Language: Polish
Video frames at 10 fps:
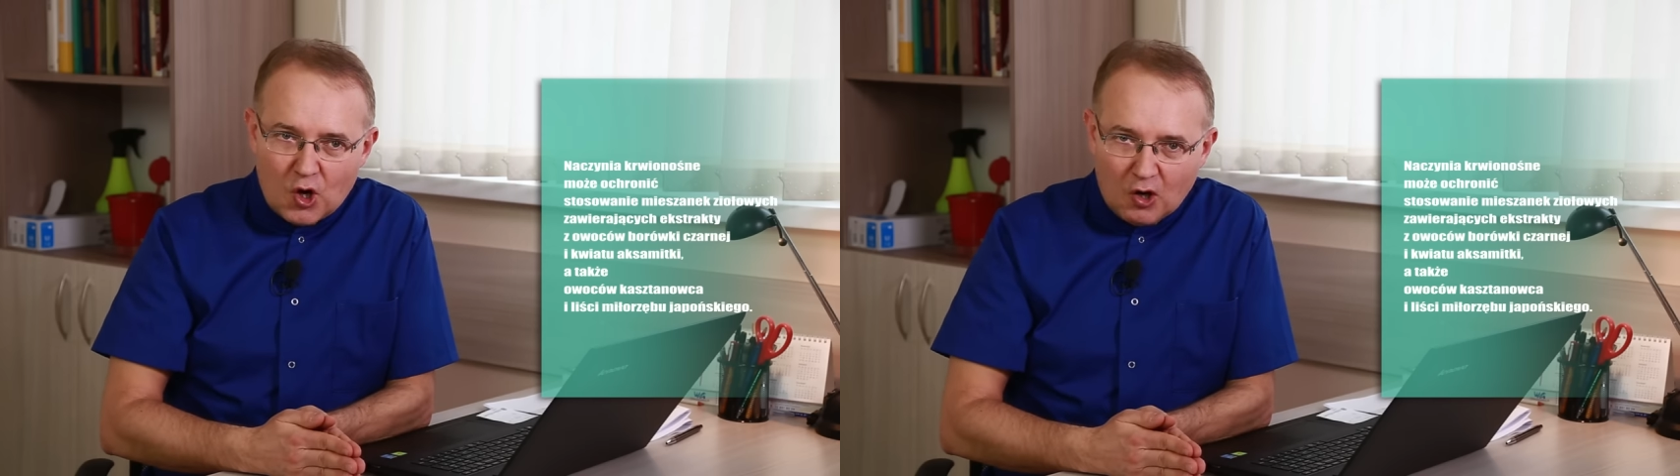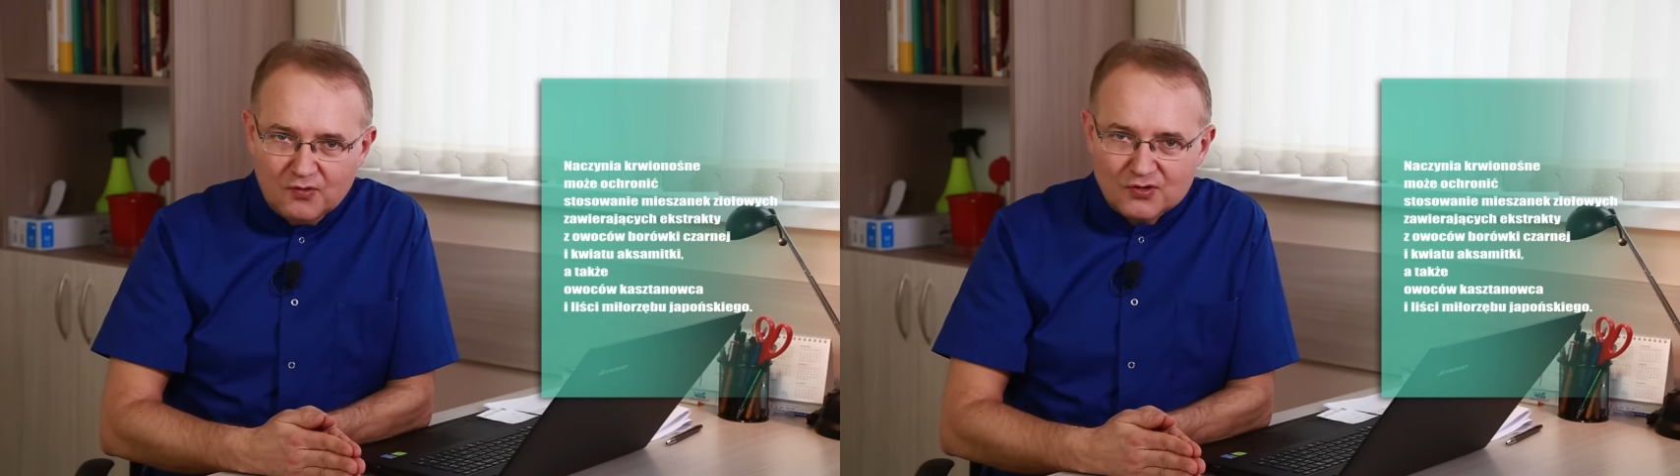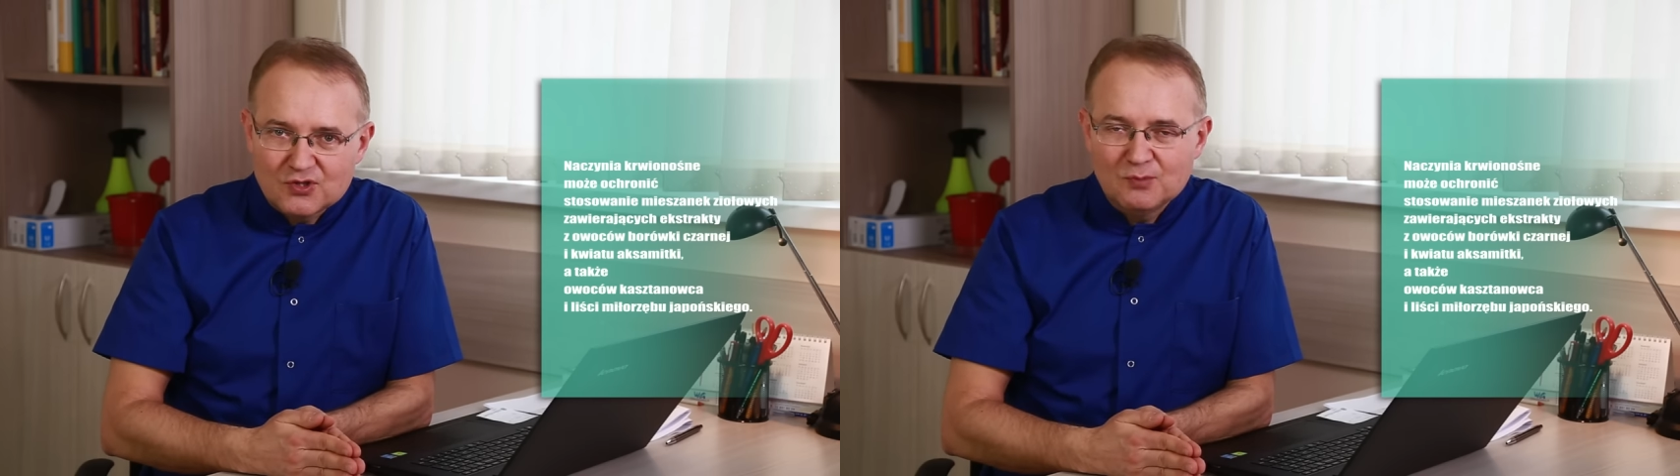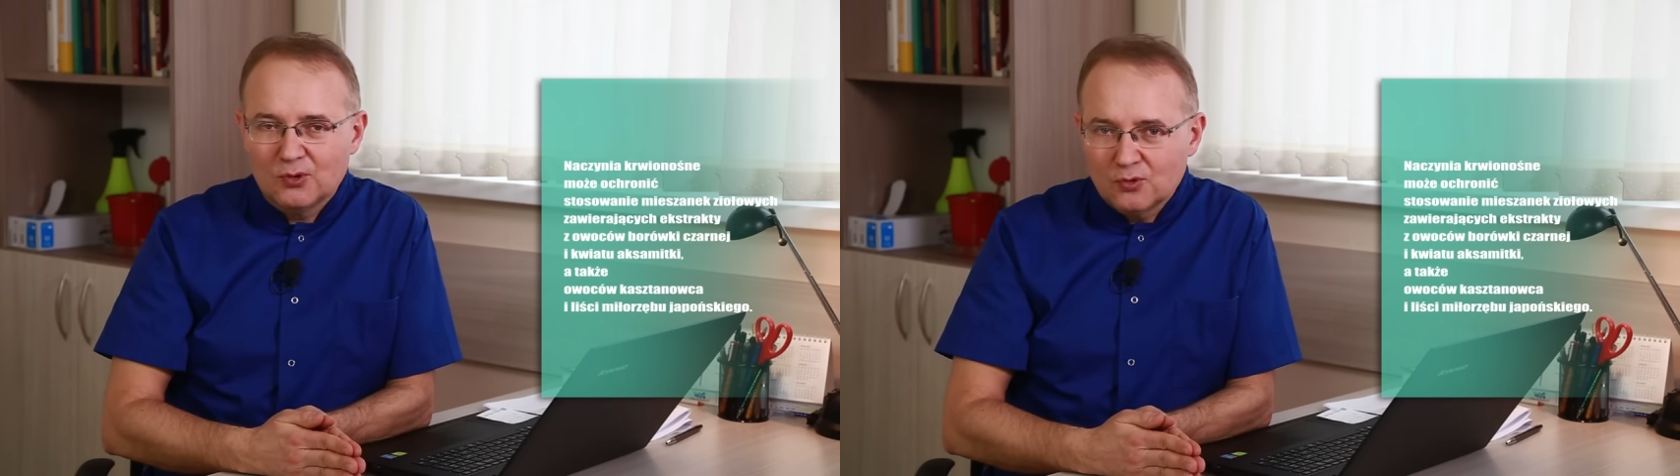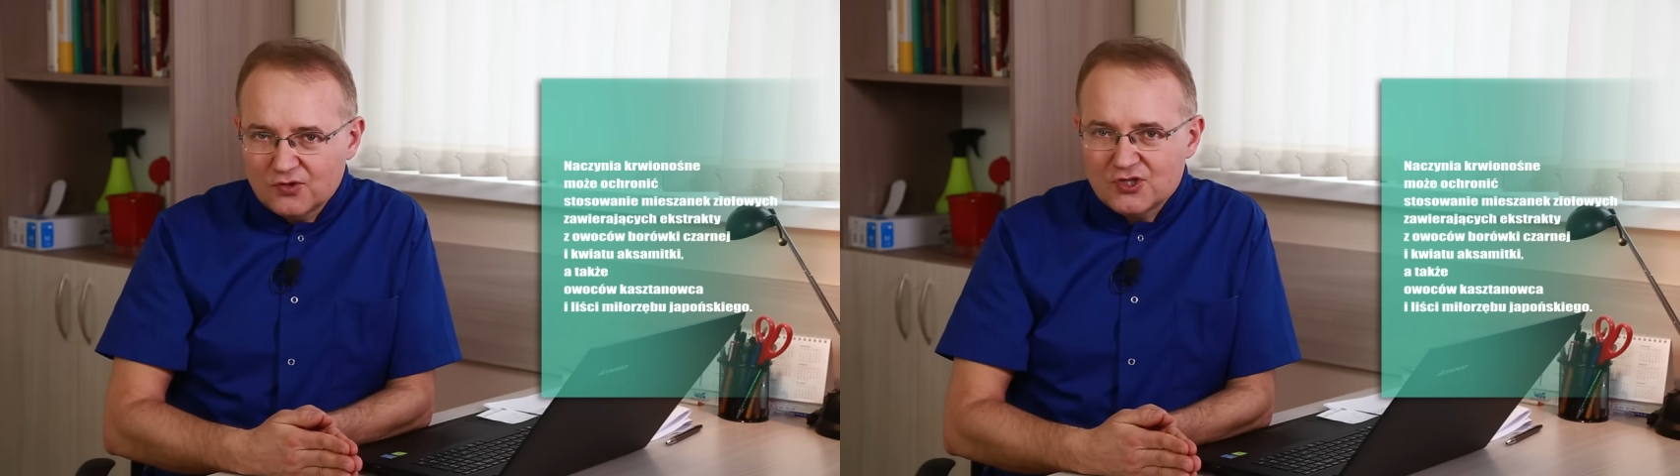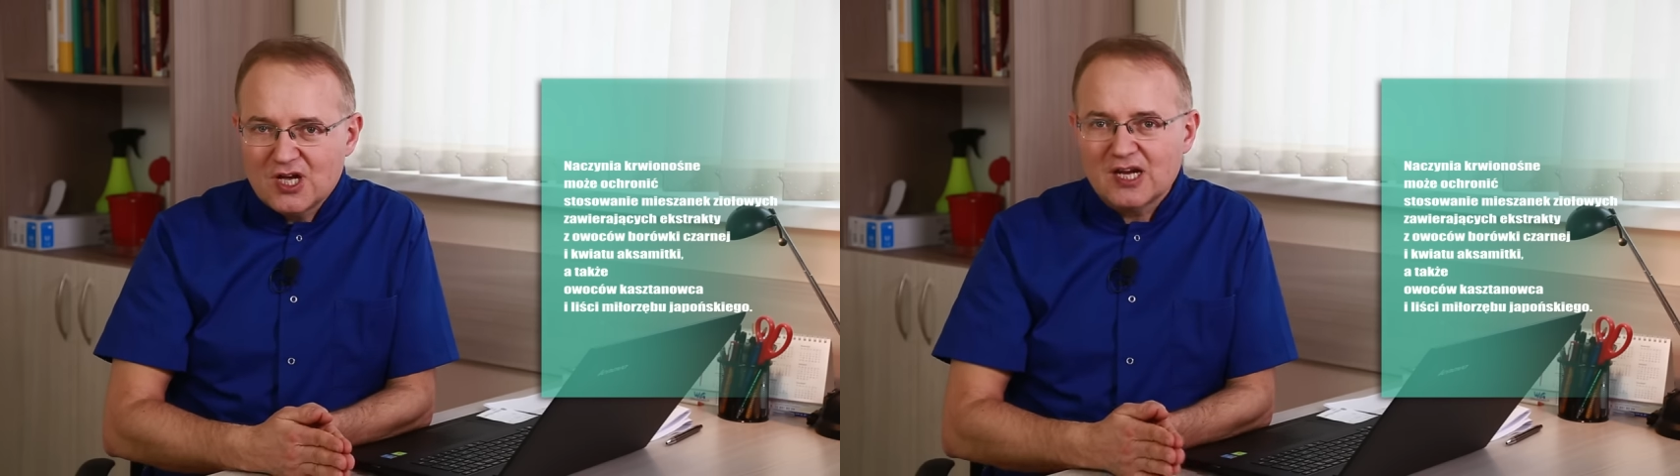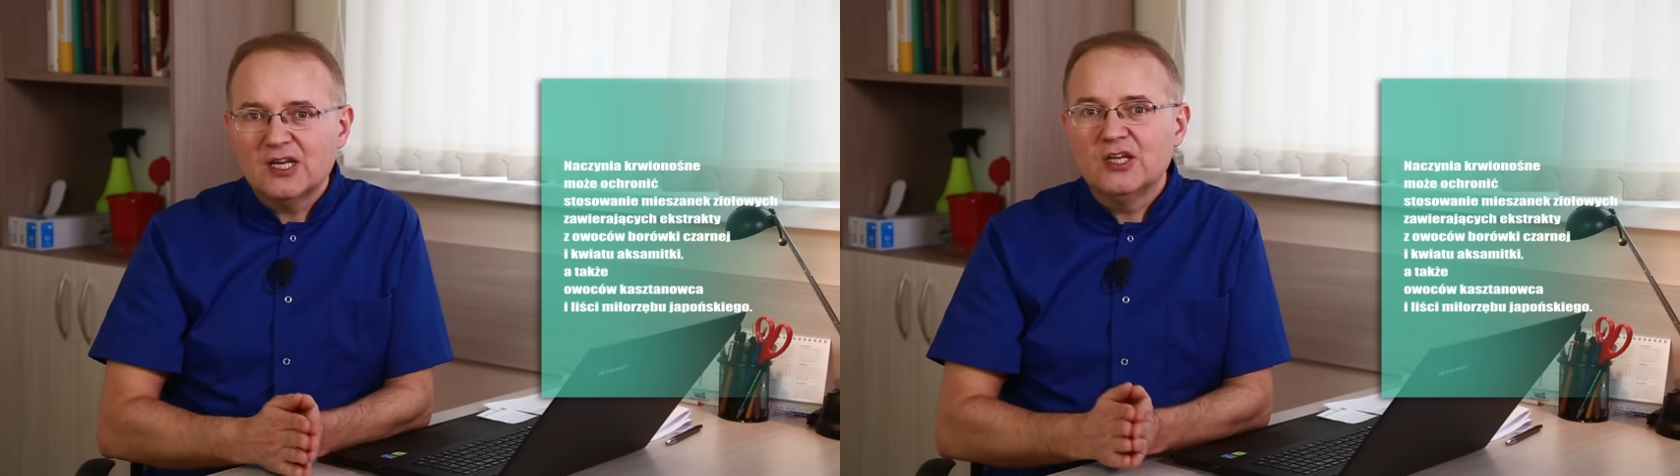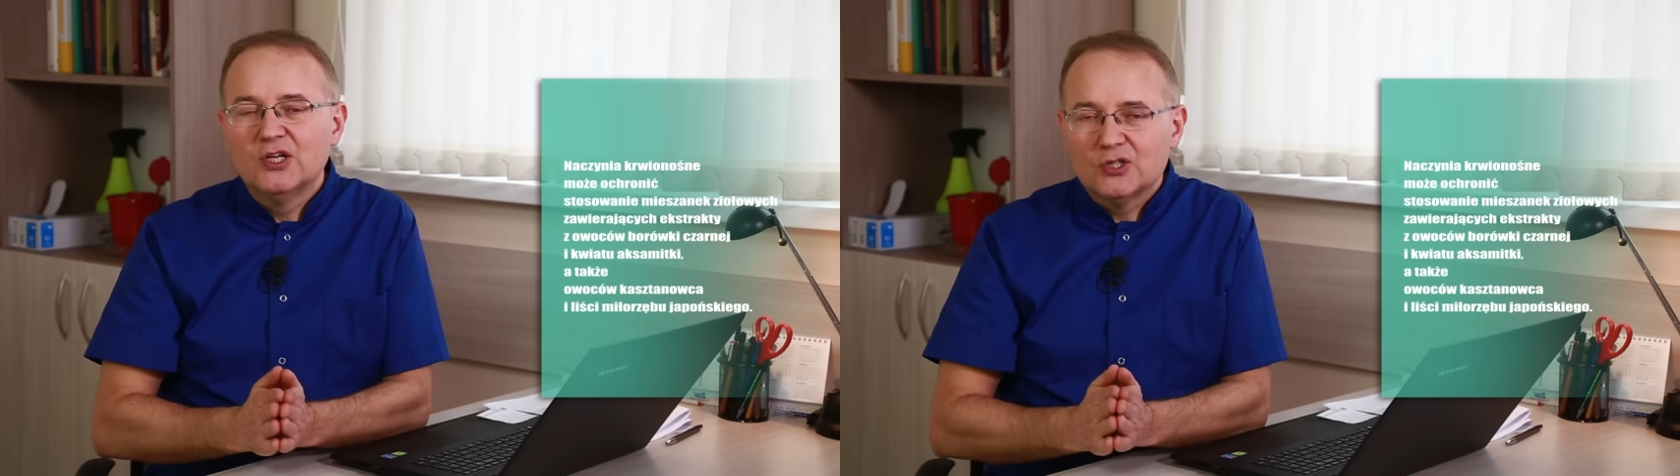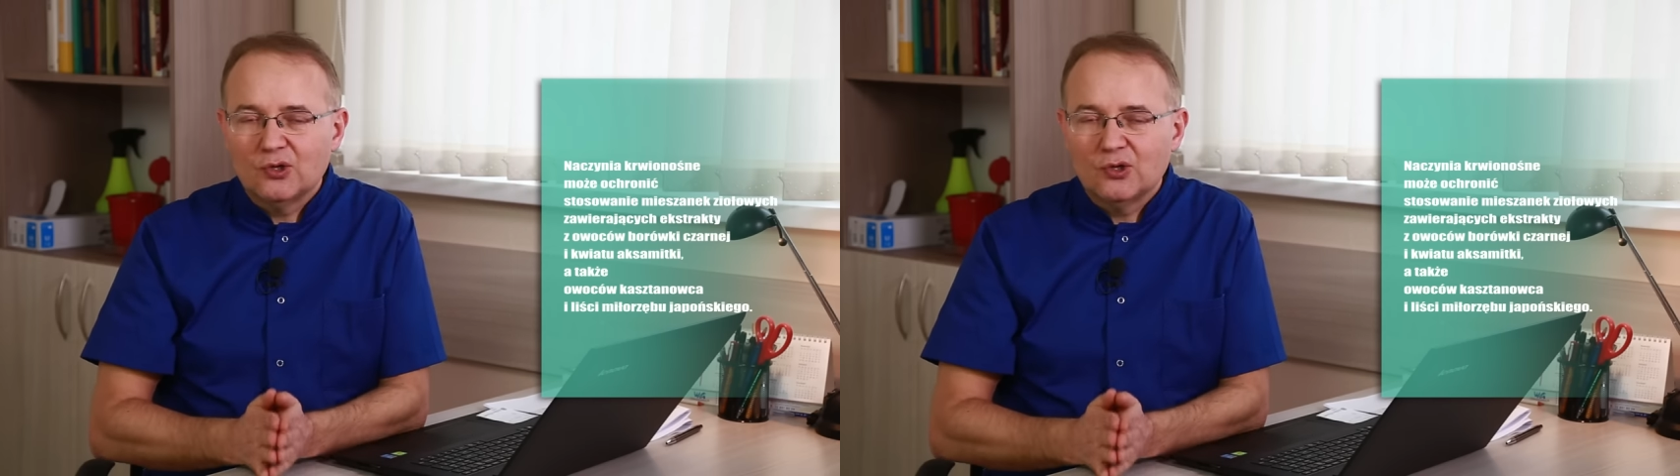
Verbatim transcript: owoc borówki czarnej